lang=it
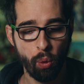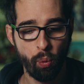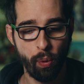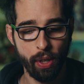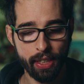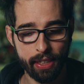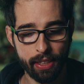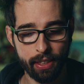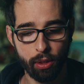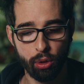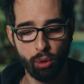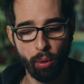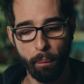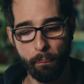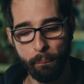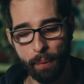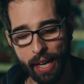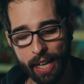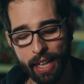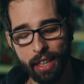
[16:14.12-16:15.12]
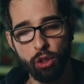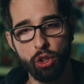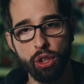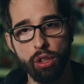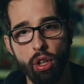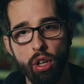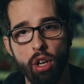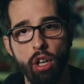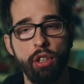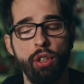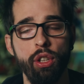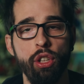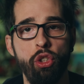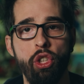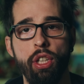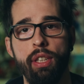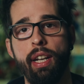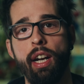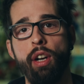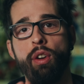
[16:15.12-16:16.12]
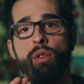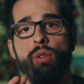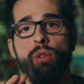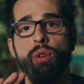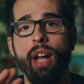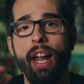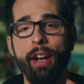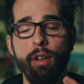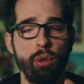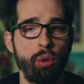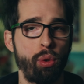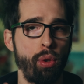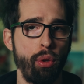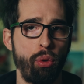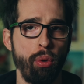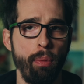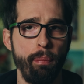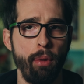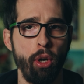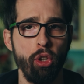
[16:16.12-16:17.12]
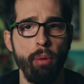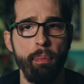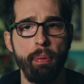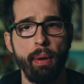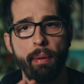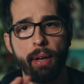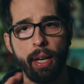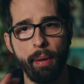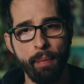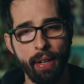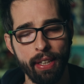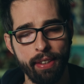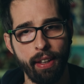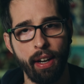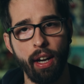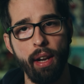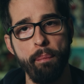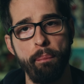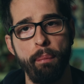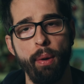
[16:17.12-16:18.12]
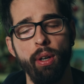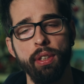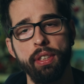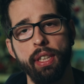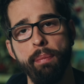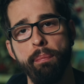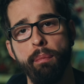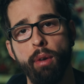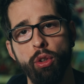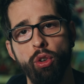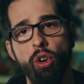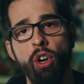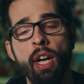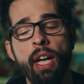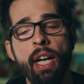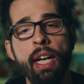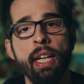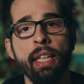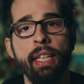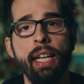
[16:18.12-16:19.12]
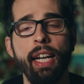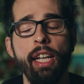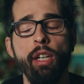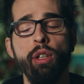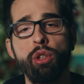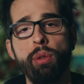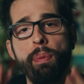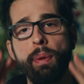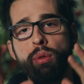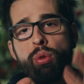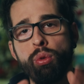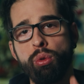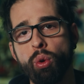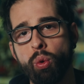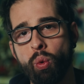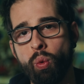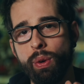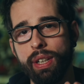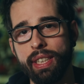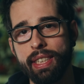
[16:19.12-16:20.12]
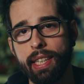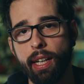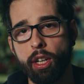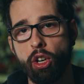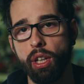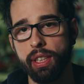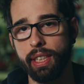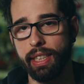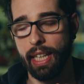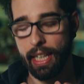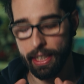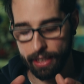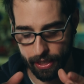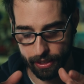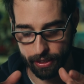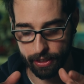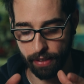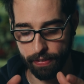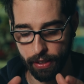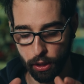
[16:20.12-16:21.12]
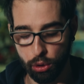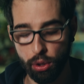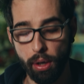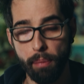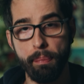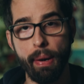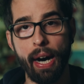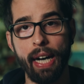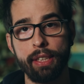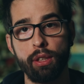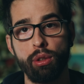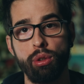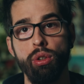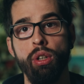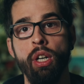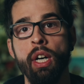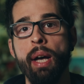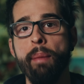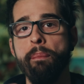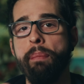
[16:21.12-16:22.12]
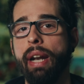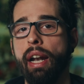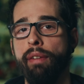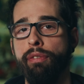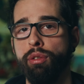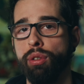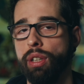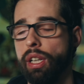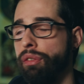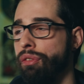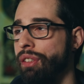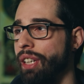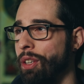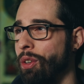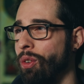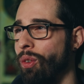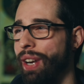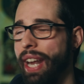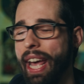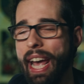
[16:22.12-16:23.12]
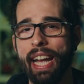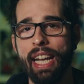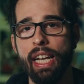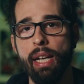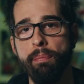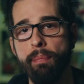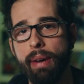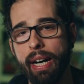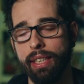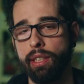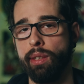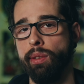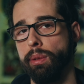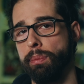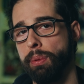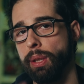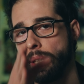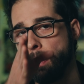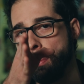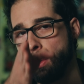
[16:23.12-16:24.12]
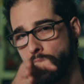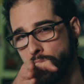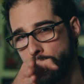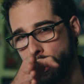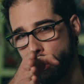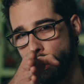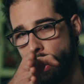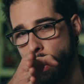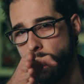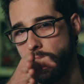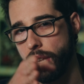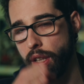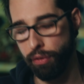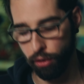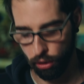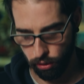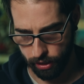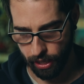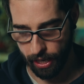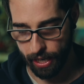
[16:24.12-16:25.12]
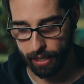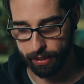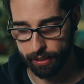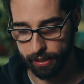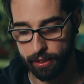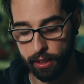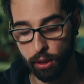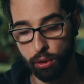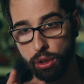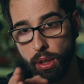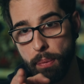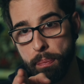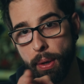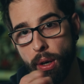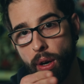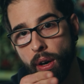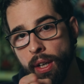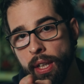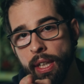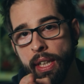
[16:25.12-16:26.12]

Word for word: questo paraginocchio eccetera non, non hanno studiato un modo per rimetterle in posa in modo carino e soprattutto questa cosa della testa verso il basso per la fotografia non è il massimo. Poi capisco se tu la guardi frontale la testa è così, però